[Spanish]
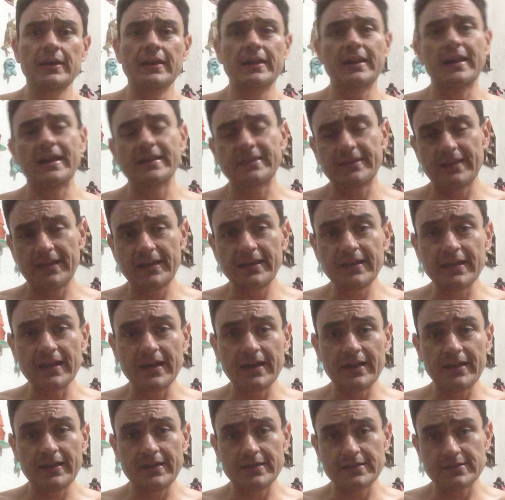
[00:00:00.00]
la
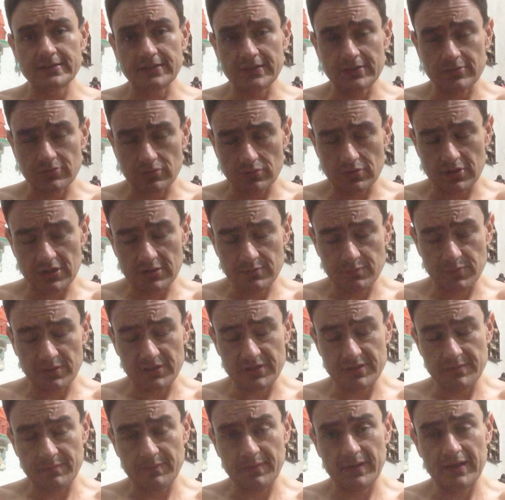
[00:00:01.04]
teína, estas son las
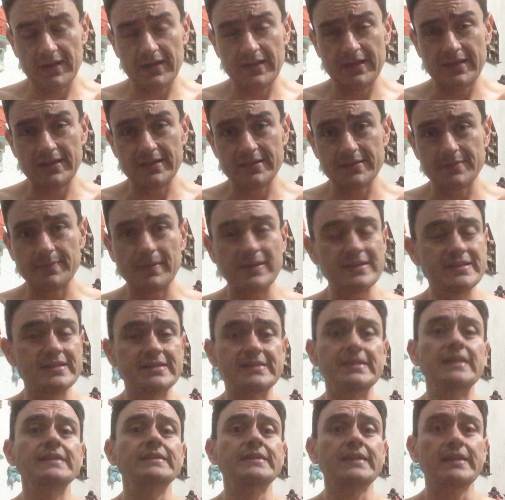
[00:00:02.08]
principales bases
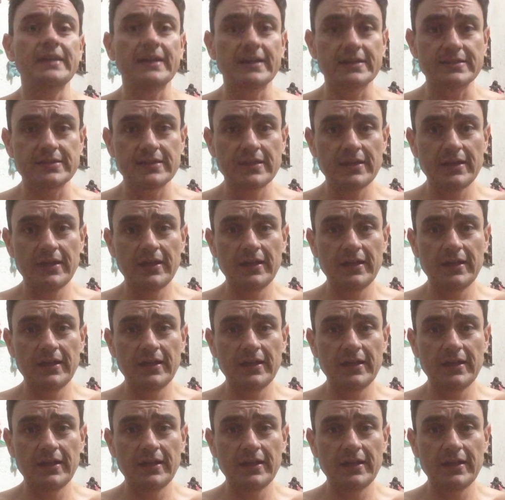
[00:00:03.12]
sánticas